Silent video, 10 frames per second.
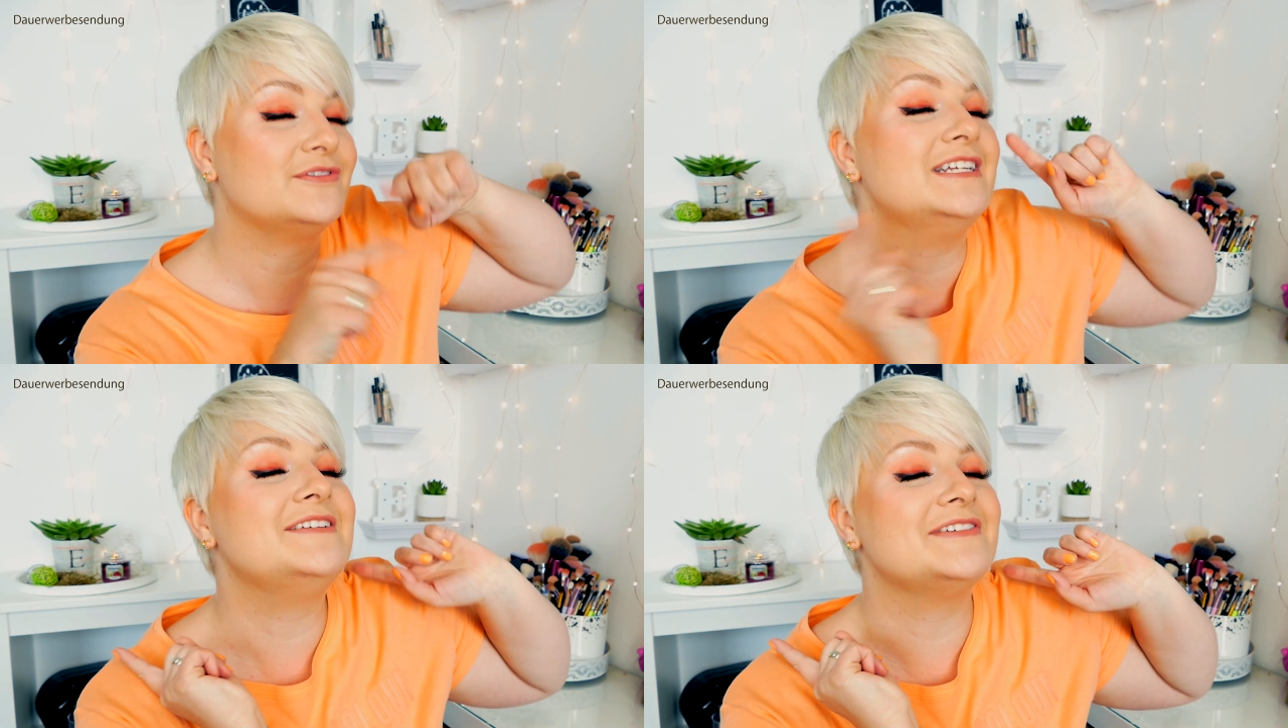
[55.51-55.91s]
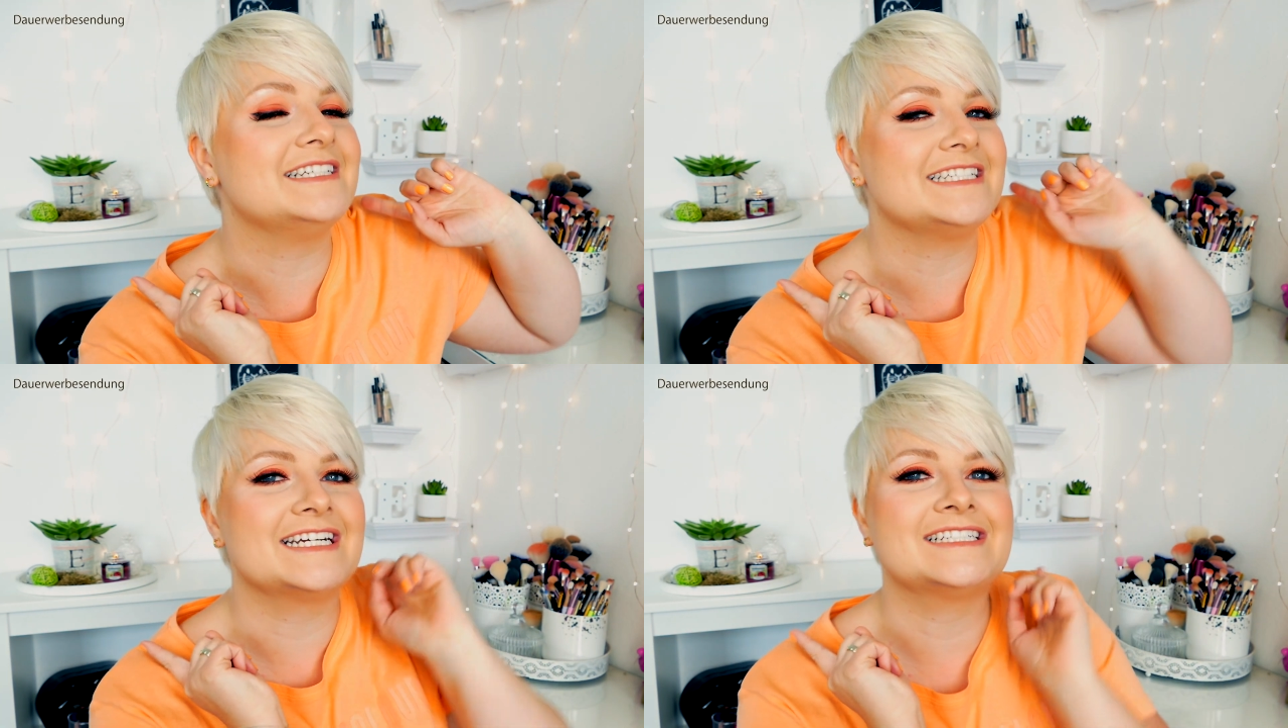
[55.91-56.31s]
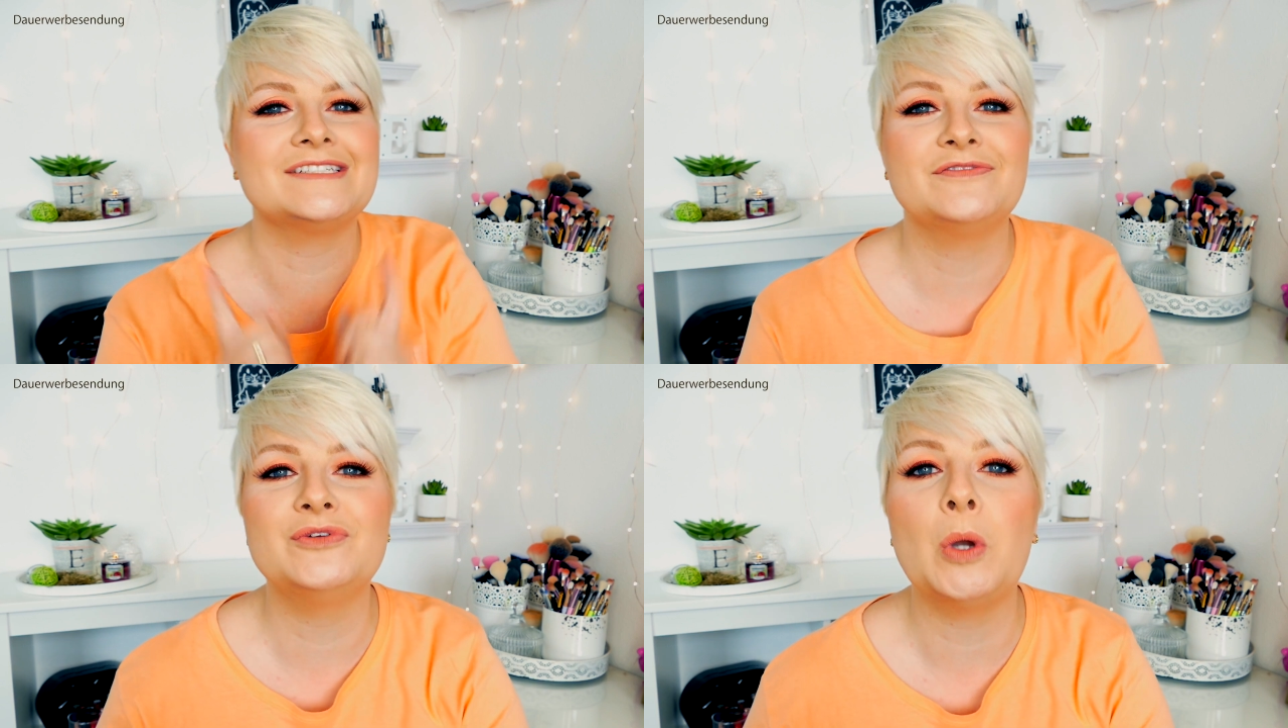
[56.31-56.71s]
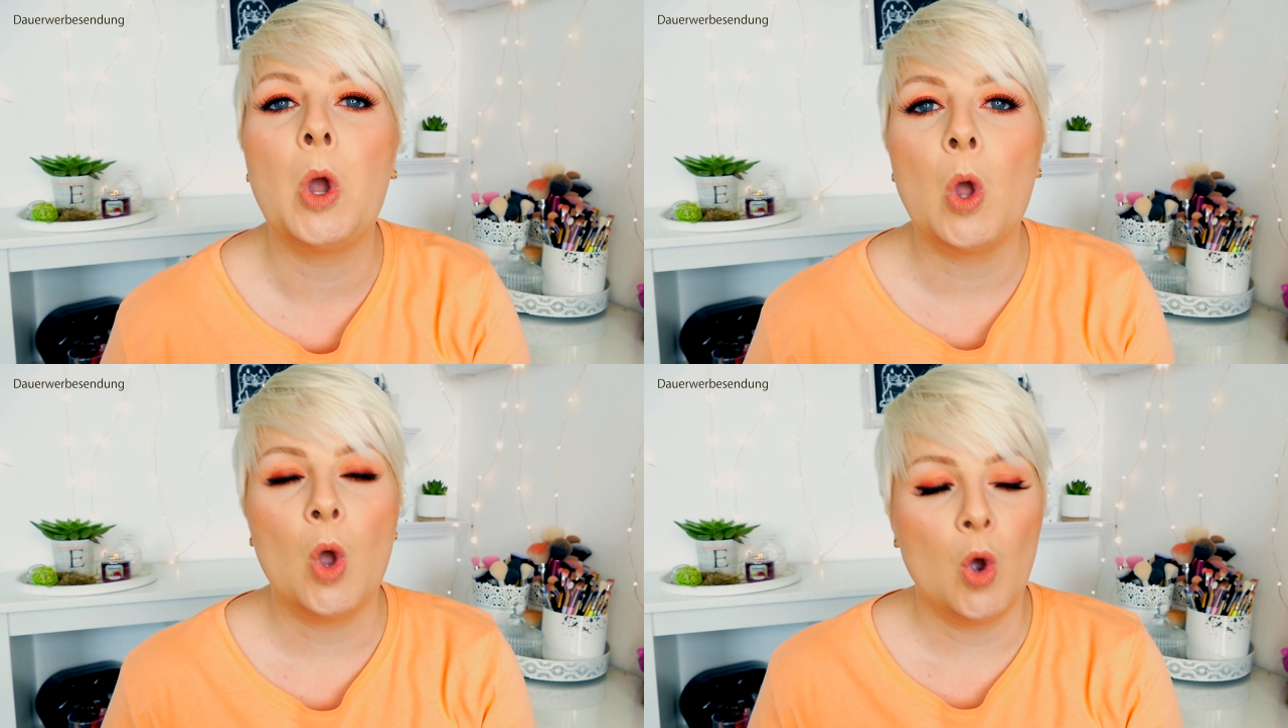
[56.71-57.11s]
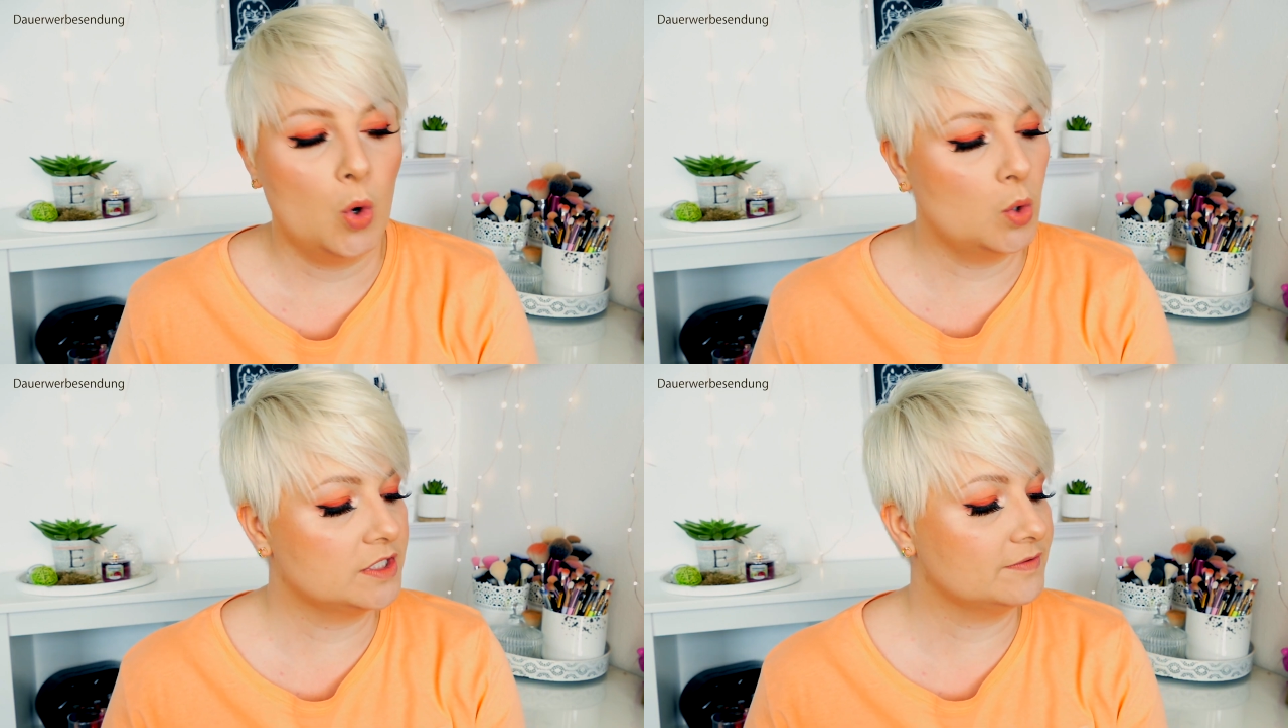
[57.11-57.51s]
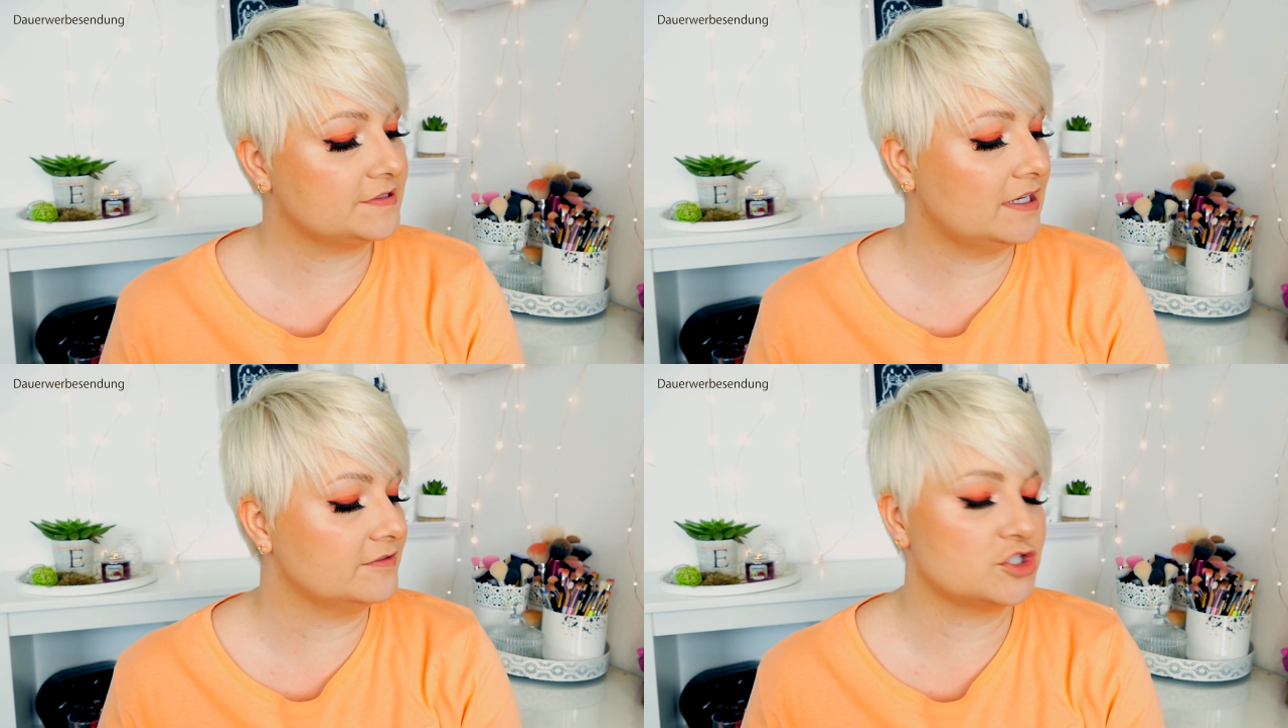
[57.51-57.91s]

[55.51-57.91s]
Vielen, vielen Dank dafür. Und ich würde sagen,